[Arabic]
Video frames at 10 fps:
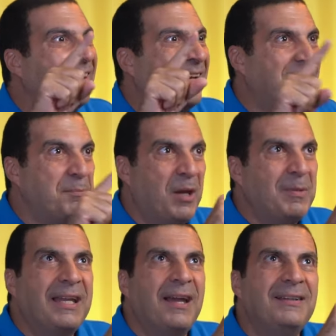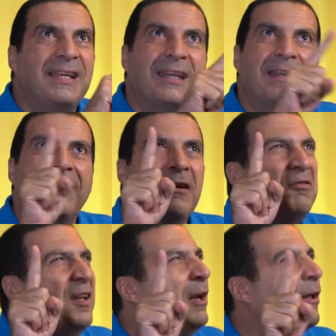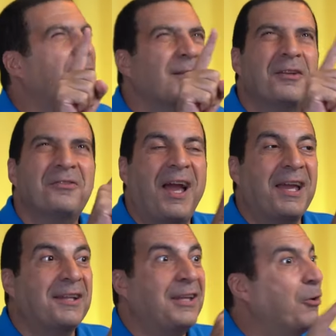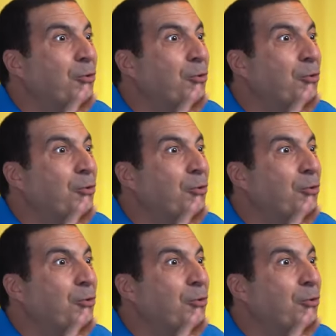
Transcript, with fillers: يعني بيعمل جرد كده فين الغلطات في حياتي